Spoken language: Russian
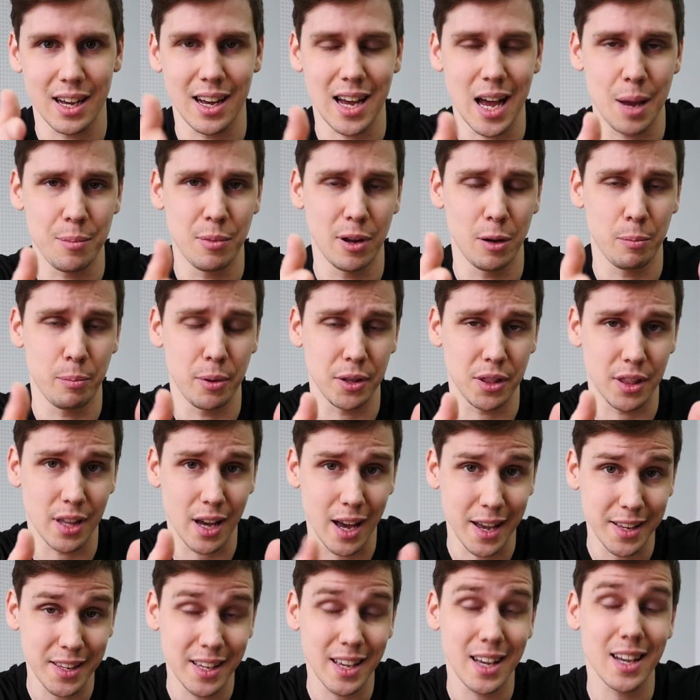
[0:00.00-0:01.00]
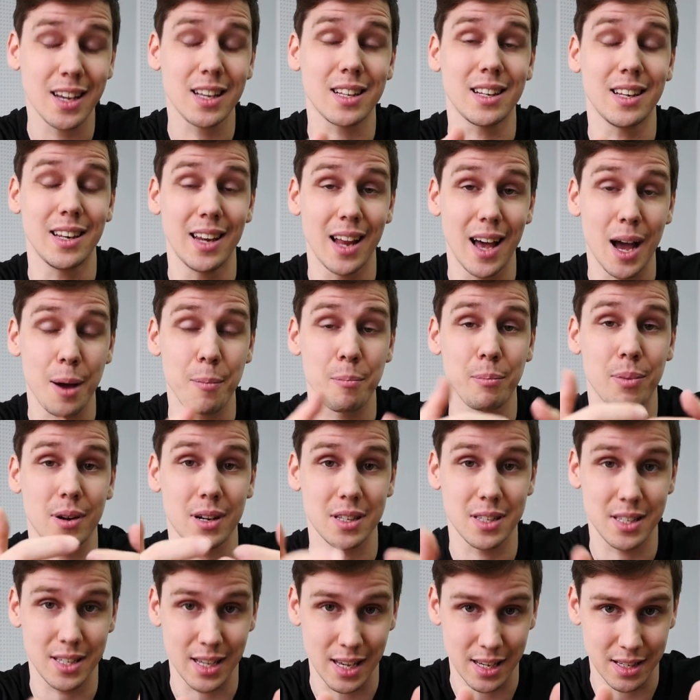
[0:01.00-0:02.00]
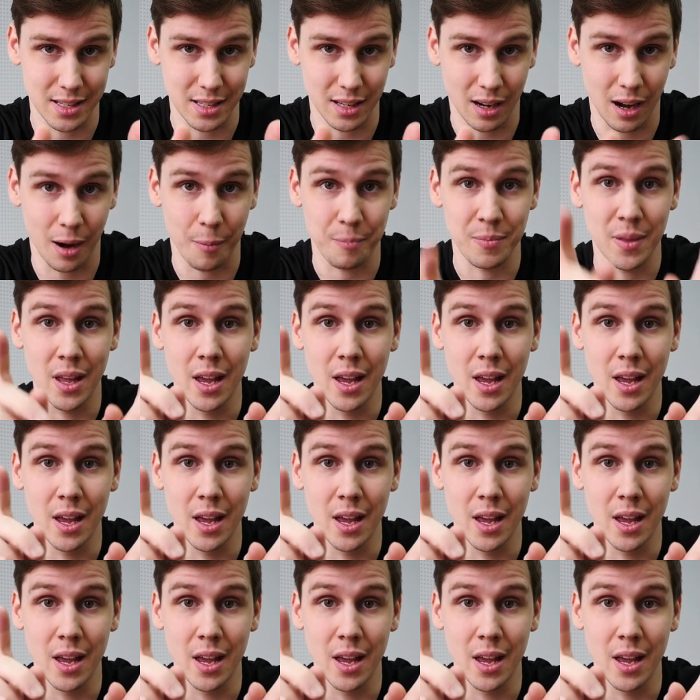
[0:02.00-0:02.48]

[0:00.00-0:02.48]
кабель питания для процессора.